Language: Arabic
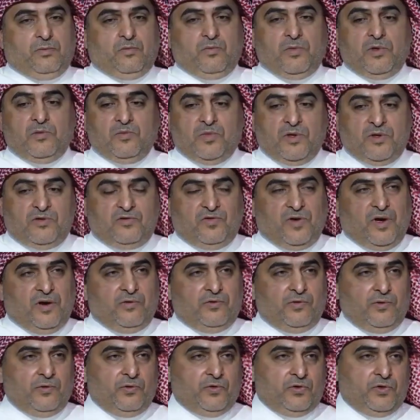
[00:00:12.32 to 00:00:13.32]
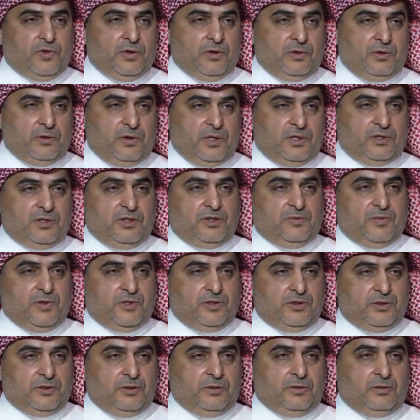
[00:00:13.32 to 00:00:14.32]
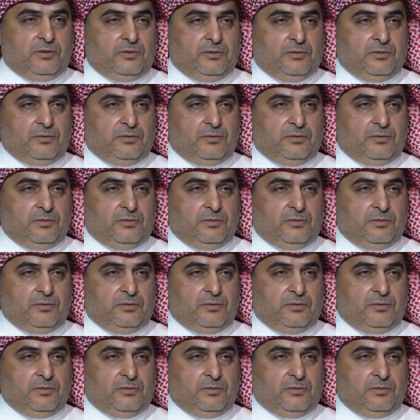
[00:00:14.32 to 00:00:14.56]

من بيدفع فلوسه لاجي تمشيه